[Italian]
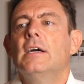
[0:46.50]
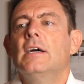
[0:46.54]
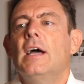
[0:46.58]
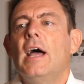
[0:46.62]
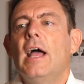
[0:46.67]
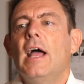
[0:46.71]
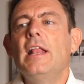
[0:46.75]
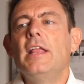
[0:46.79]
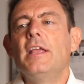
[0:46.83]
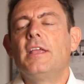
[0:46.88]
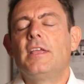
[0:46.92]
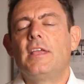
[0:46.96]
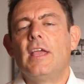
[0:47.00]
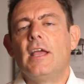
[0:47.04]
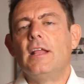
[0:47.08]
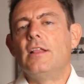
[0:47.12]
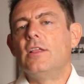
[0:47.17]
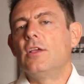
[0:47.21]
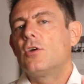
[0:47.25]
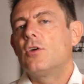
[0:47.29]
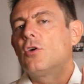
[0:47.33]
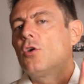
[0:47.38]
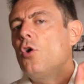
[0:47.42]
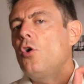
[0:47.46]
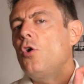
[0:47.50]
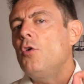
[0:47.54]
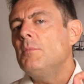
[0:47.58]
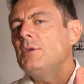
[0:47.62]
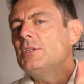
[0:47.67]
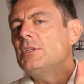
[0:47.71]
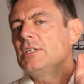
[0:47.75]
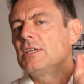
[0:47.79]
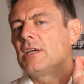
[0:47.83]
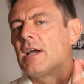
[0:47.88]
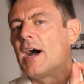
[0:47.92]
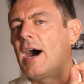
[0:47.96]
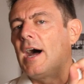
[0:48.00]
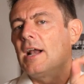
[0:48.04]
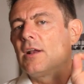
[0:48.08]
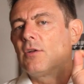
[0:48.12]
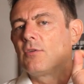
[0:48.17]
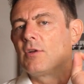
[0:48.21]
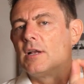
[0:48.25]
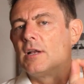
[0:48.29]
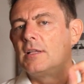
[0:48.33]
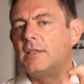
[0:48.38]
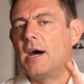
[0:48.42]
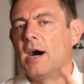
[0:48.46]
e gli chiedi come si
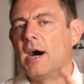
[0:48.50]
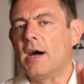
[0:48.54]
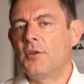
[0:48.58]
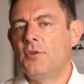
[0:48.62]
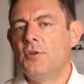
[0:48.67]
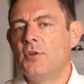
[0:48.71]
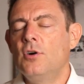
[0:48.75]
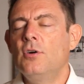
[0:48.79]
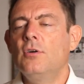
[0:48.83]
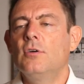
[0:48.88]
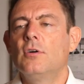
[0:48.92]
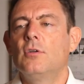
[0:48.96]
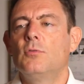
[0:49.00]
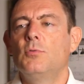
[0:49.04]
calcola il danno,